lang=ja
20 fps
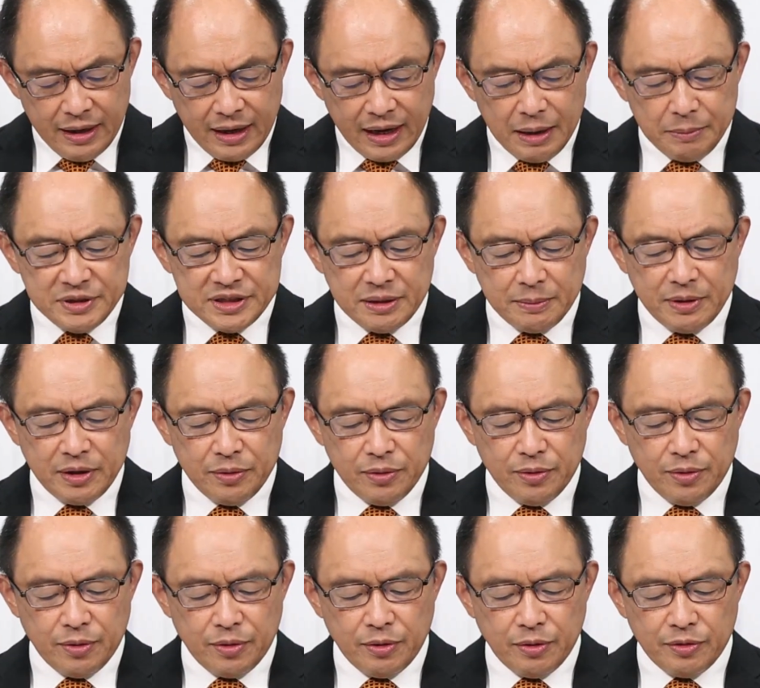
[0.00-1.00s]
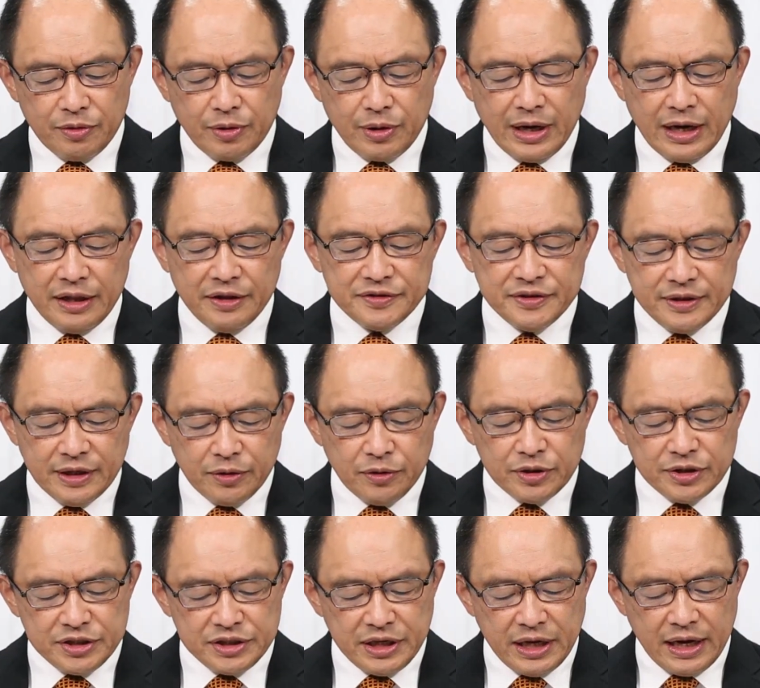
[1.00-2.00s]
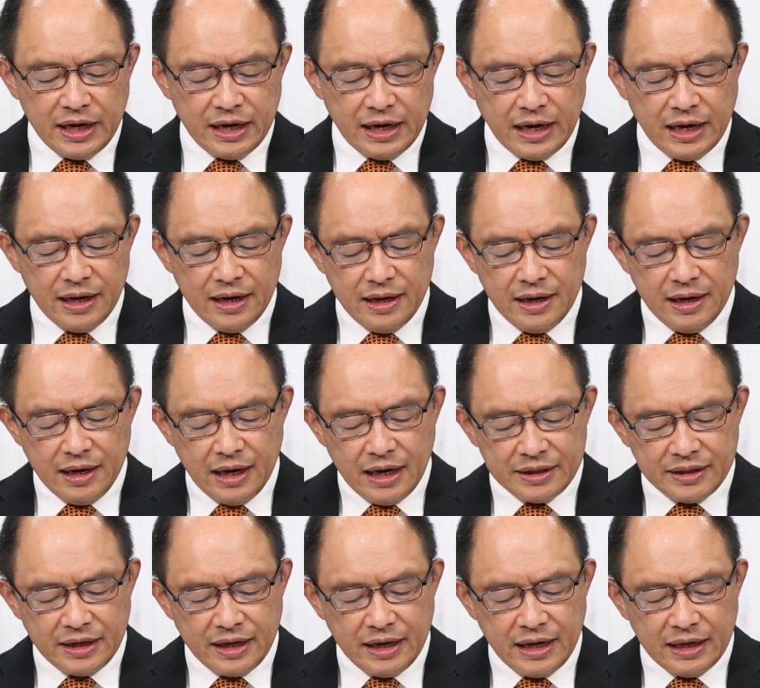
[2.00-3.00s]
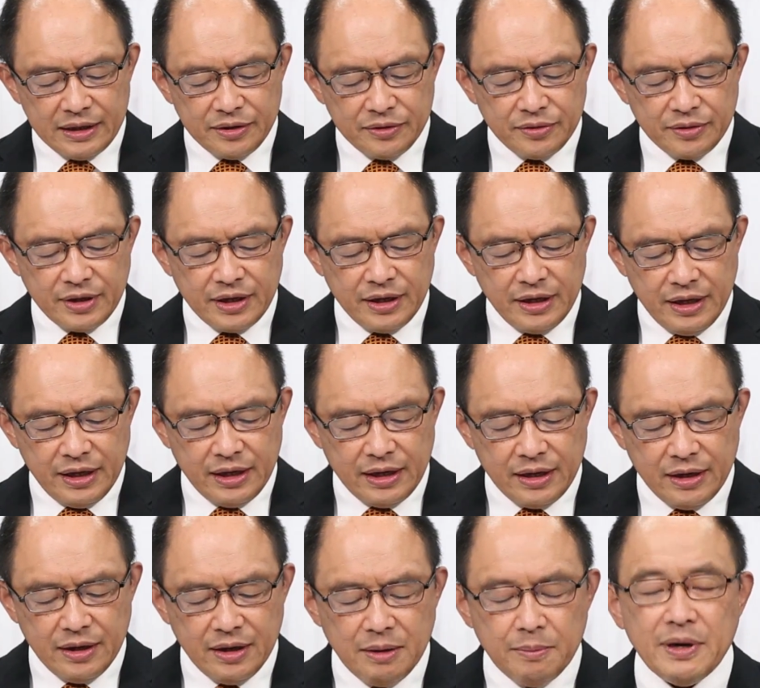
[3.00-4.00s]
神様のからですねこの試練が与えられた時に、